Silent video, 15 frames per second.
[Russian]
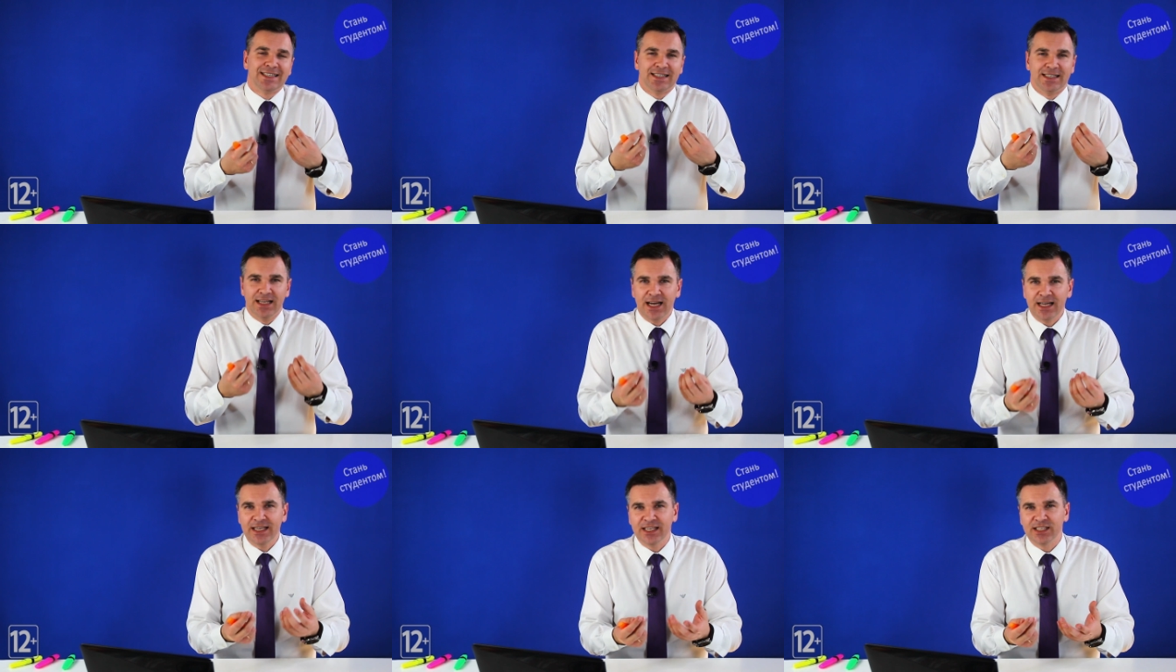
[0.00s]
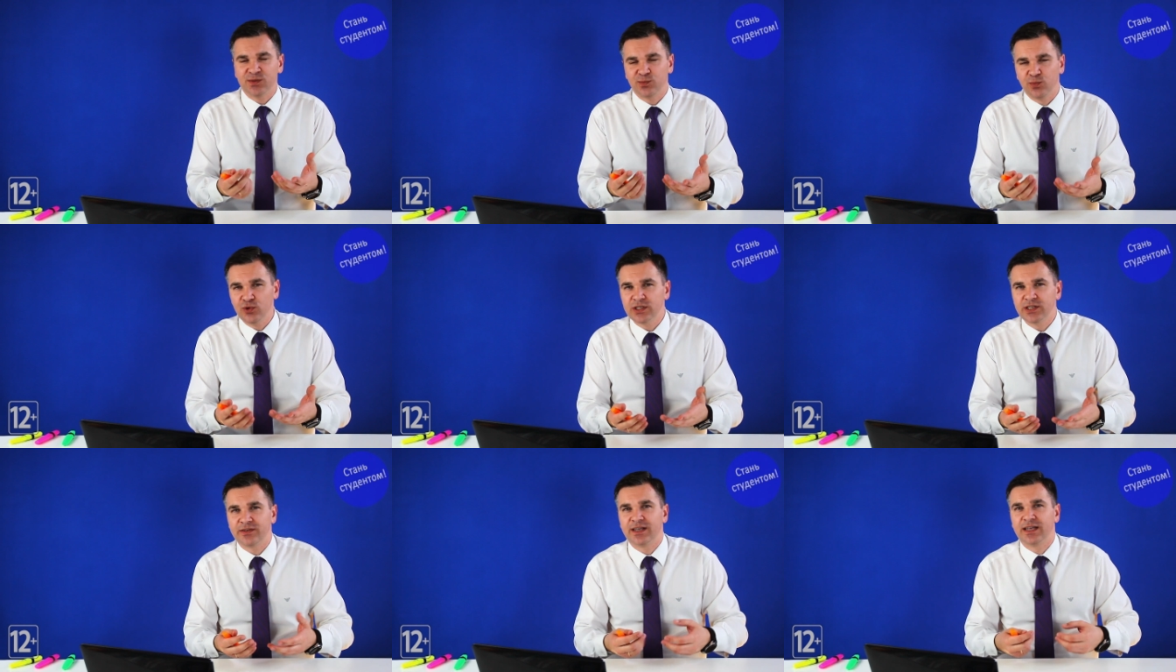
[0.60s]
знания
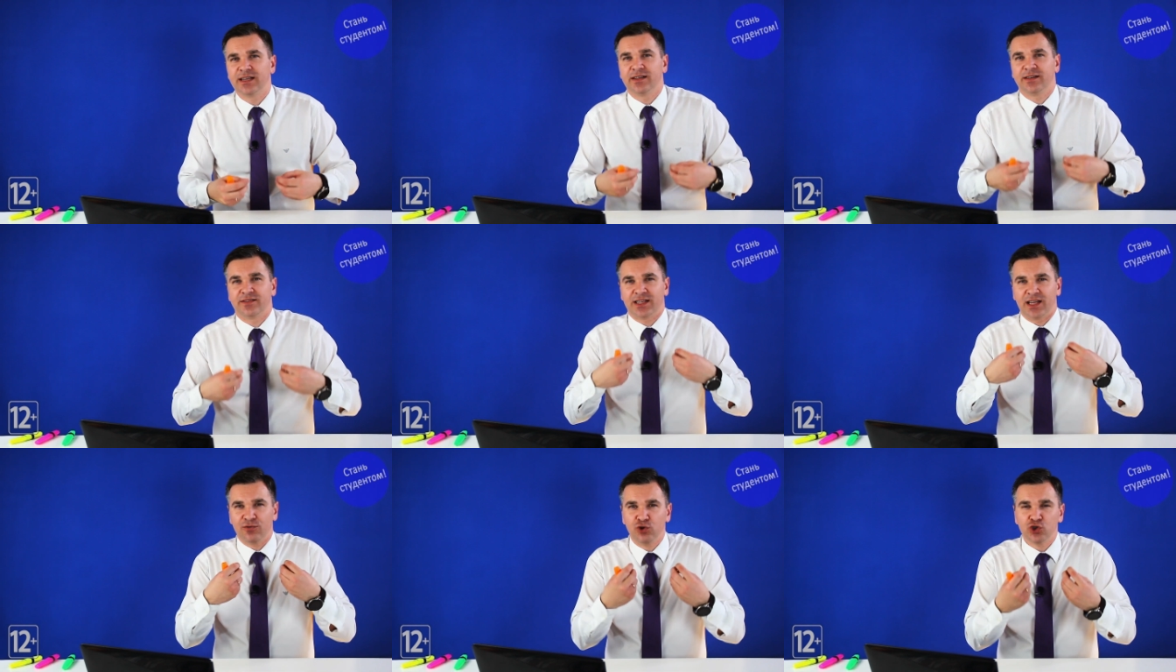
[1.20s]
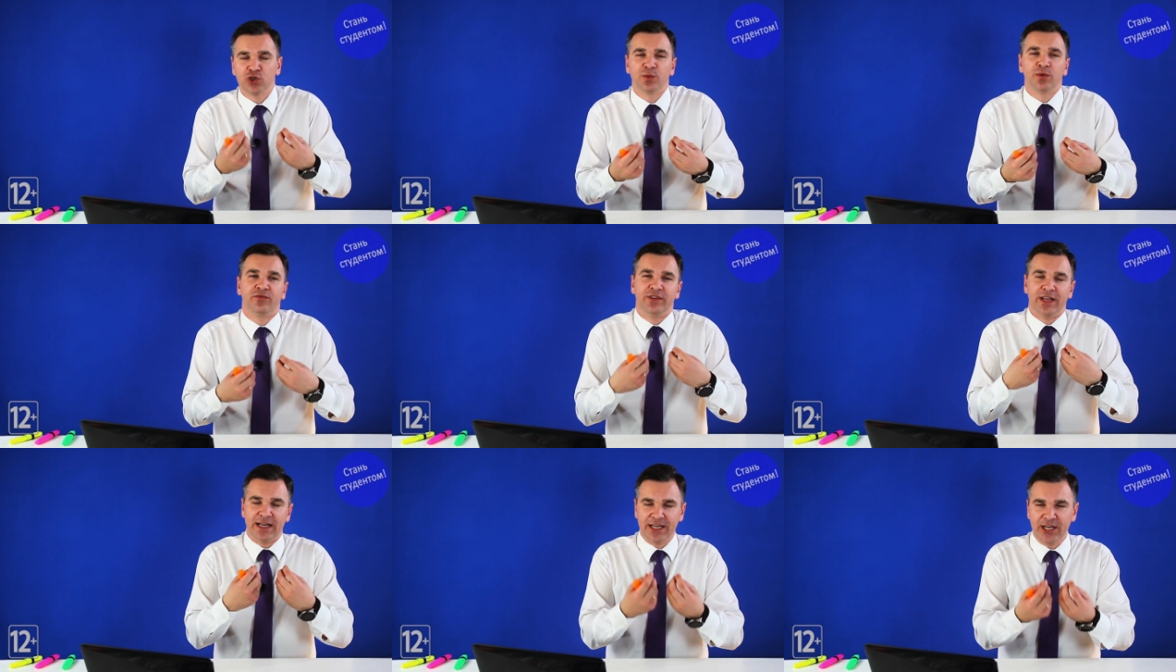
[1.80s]
использовать для того, чтобы в
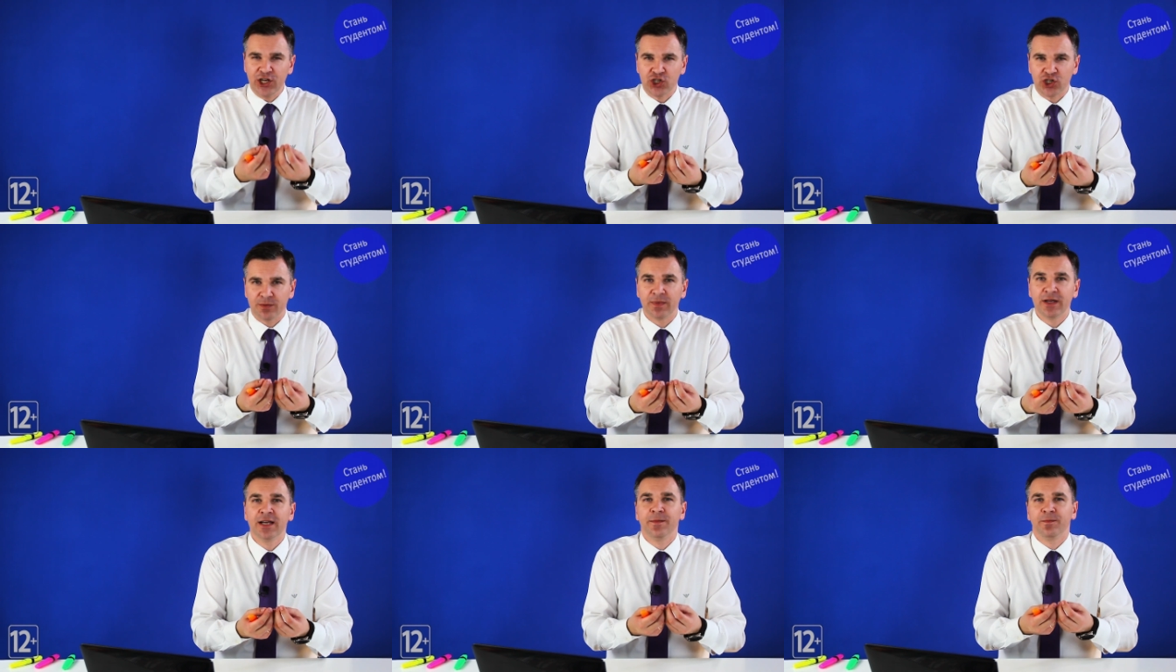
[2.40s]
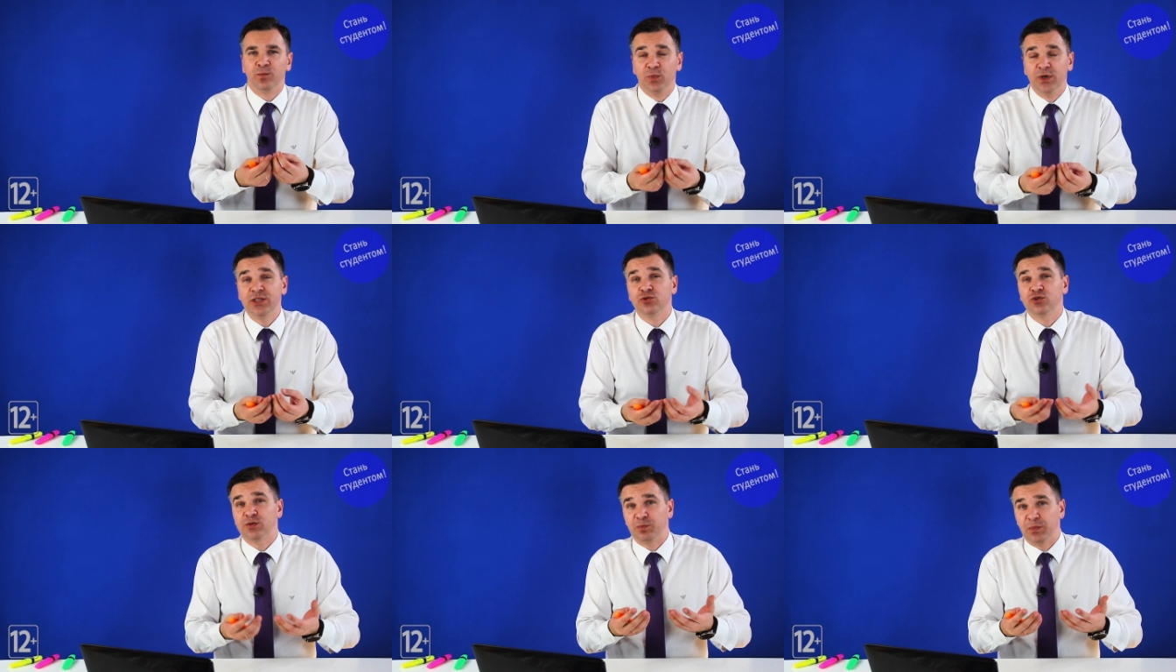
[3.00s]
дальнейшем быть
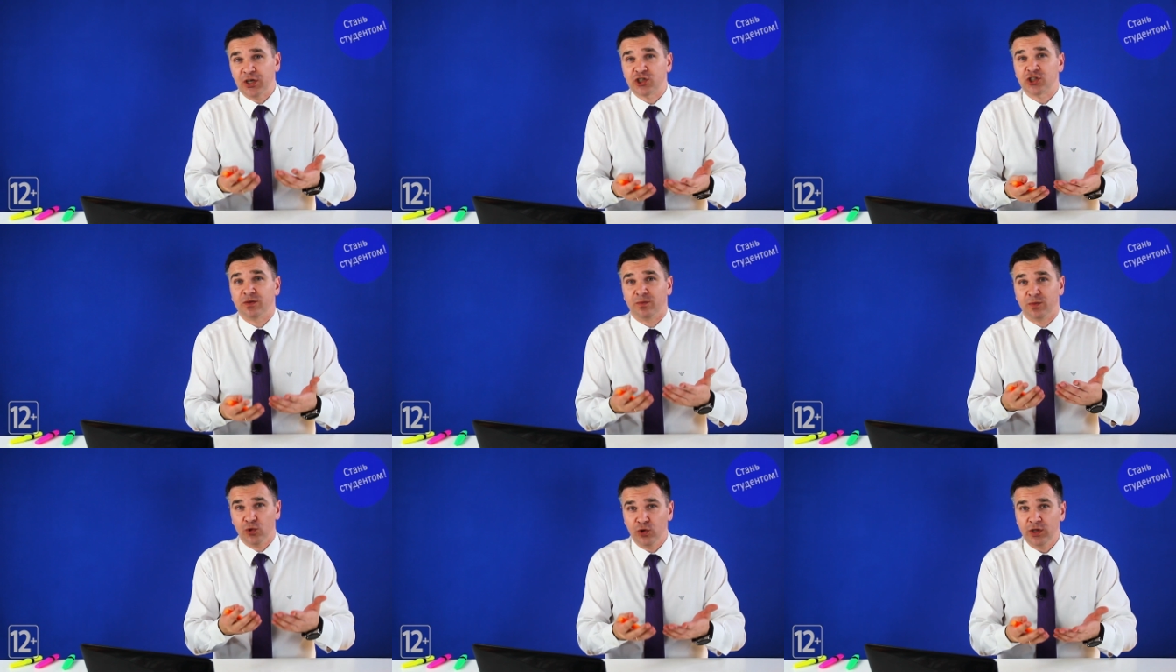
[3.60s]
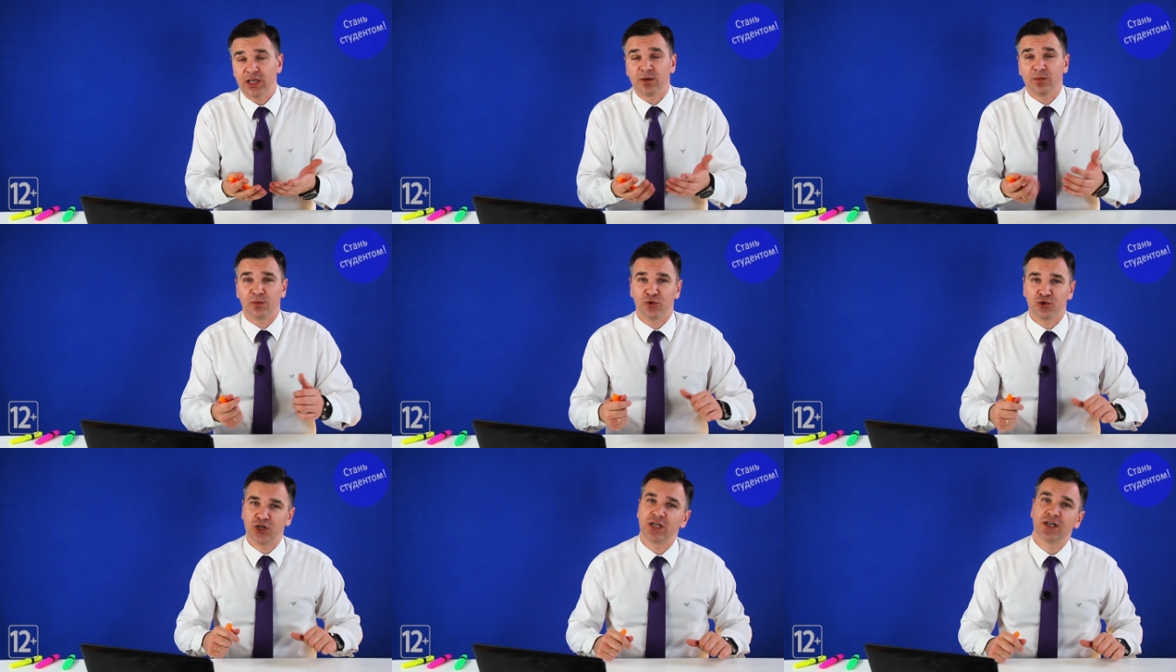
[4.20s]
успешным блогером и
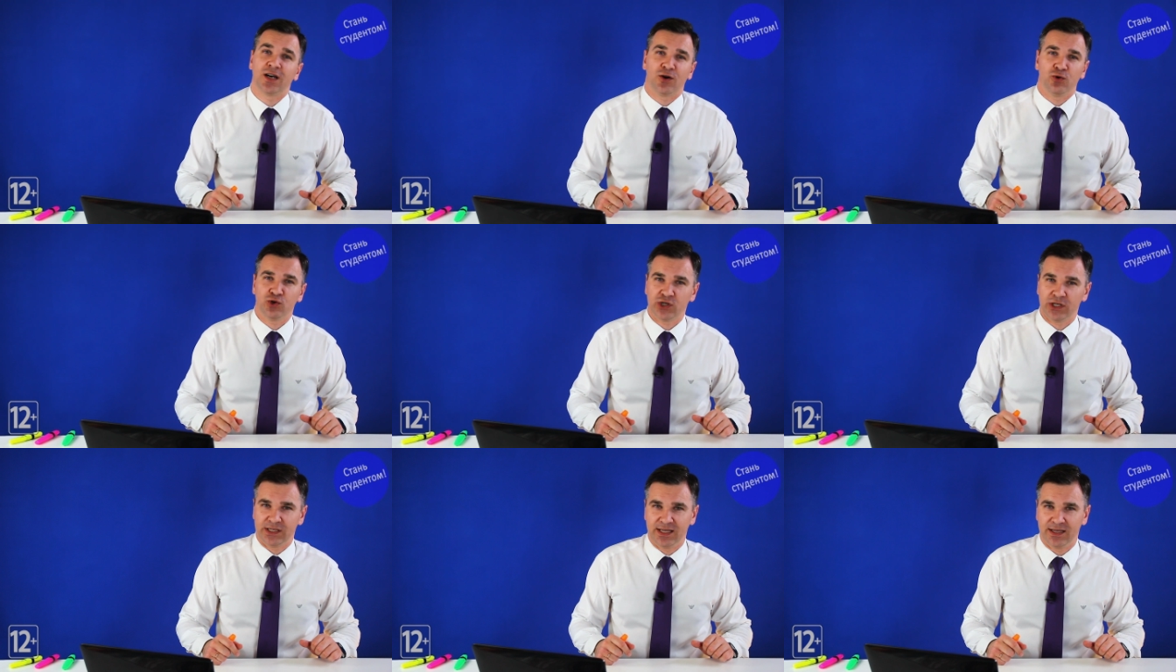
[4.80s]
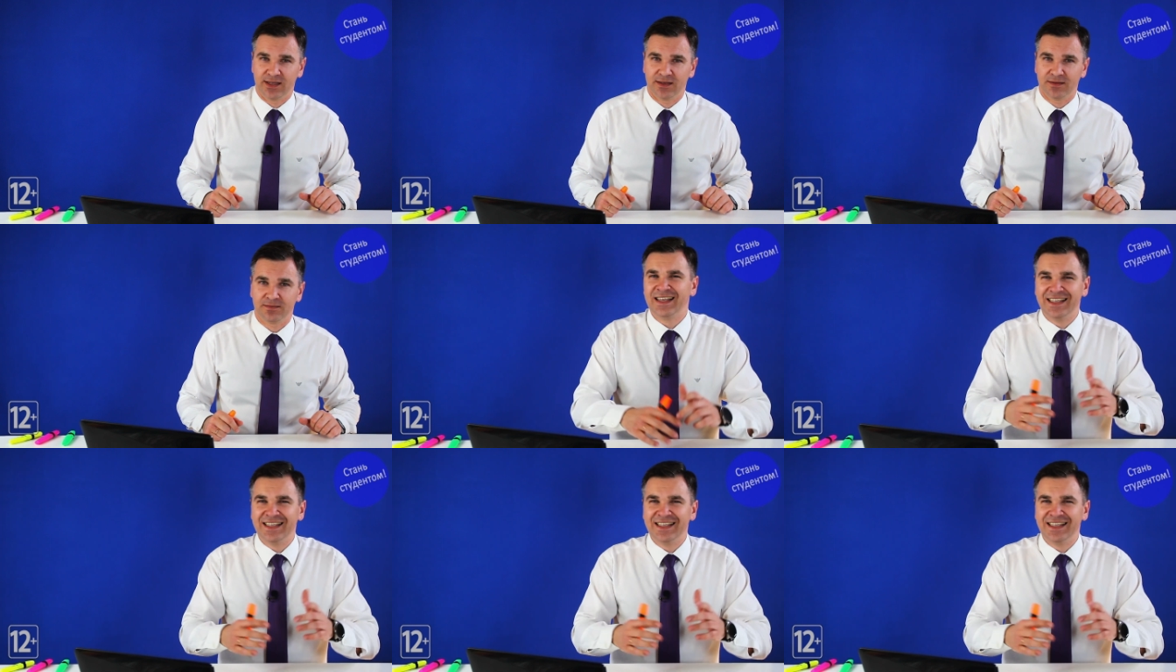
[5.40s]
получать хорошие деньги.